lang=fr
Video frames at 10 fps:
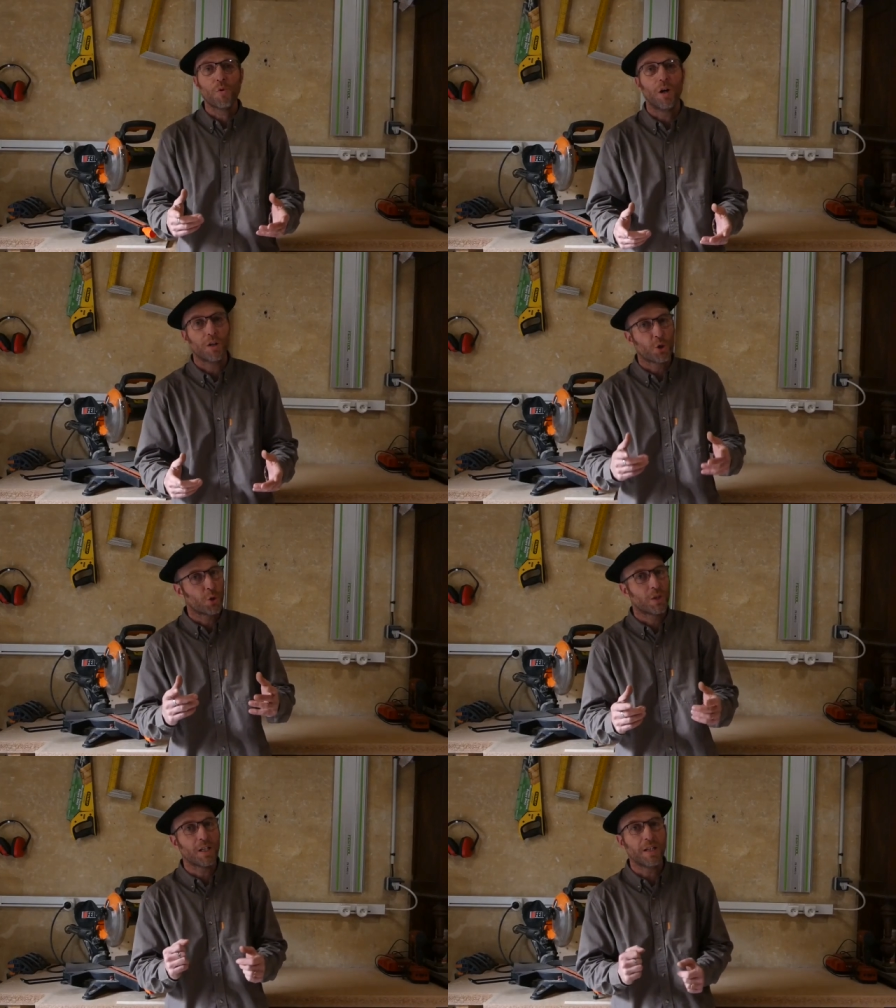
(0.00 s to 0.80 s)
bois
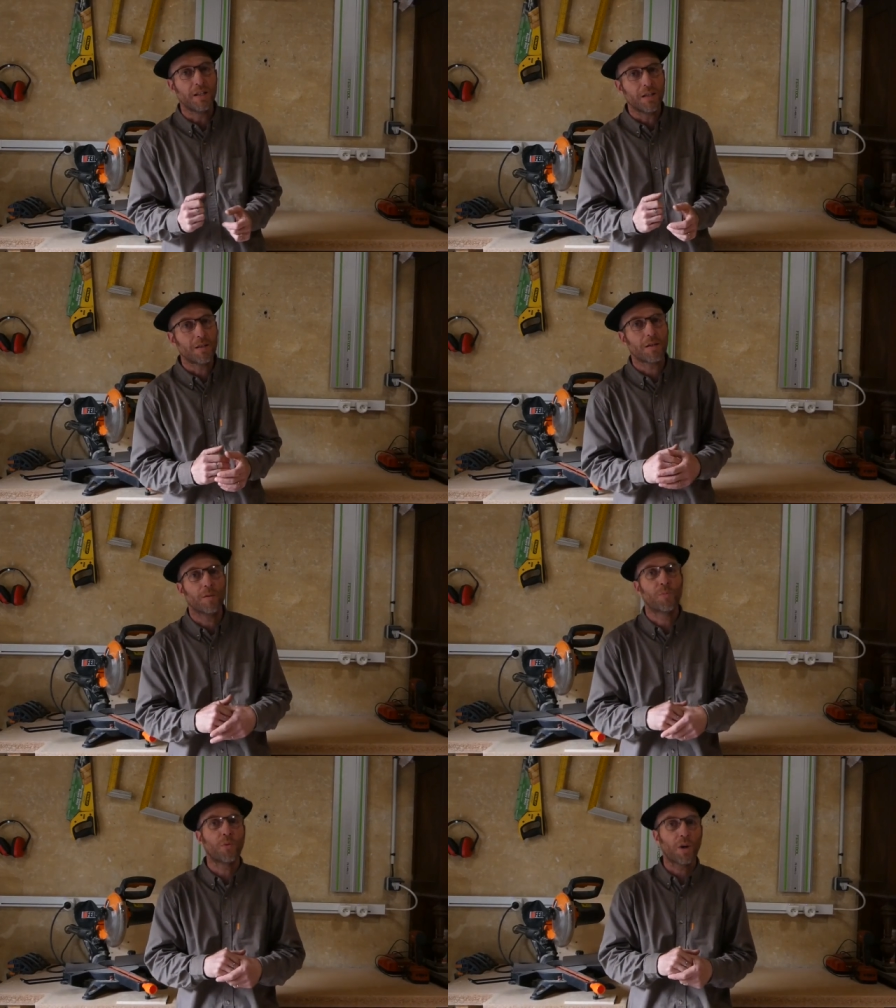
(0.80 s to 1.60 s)
j'utilise
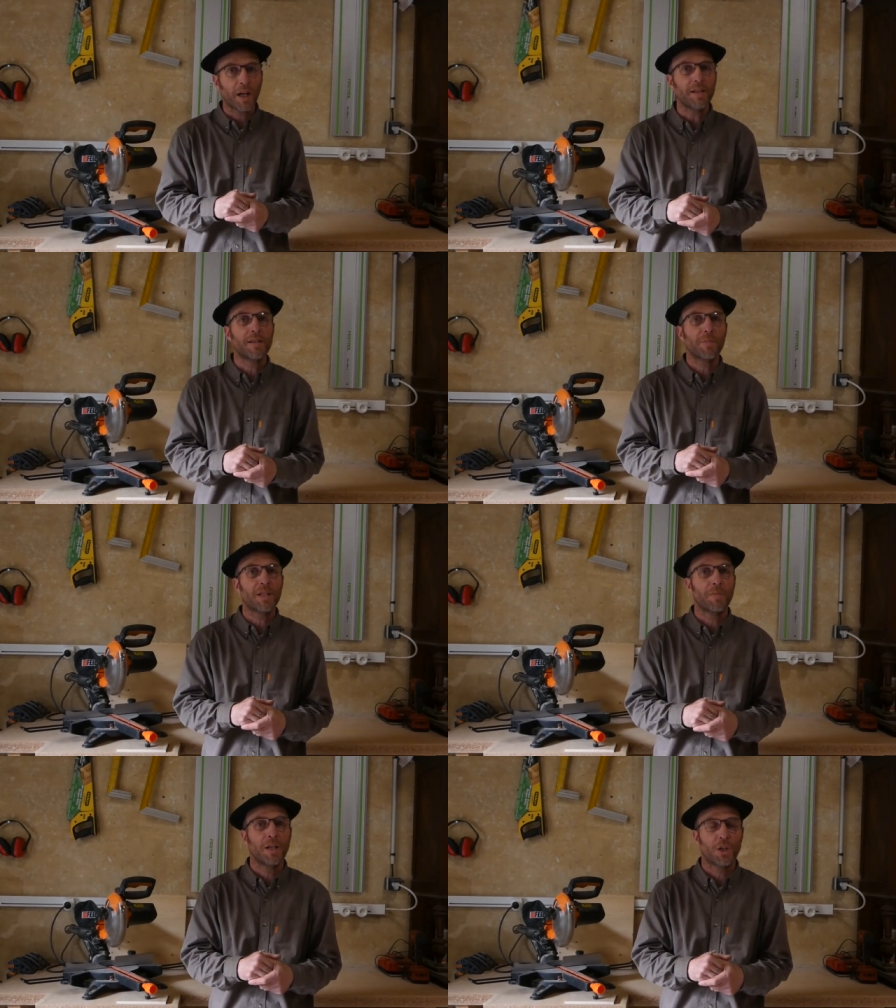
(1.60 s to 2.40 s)
pour réaliser mes
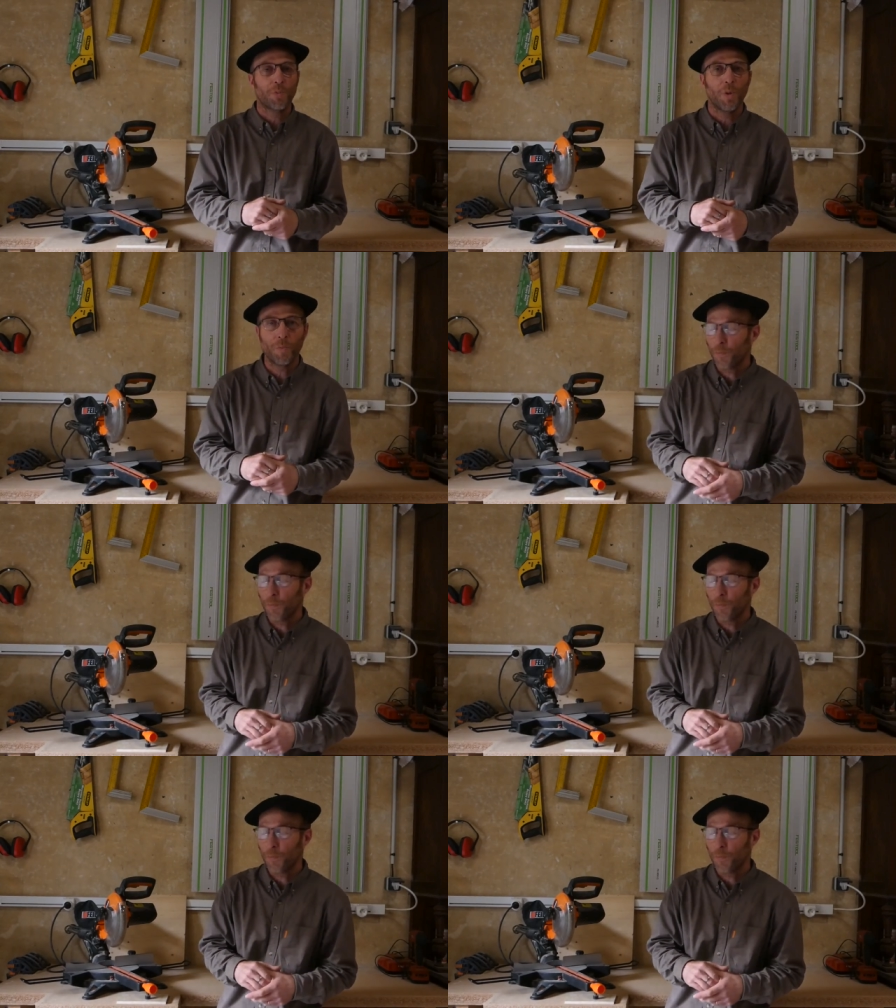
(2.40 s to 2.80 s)
aménagements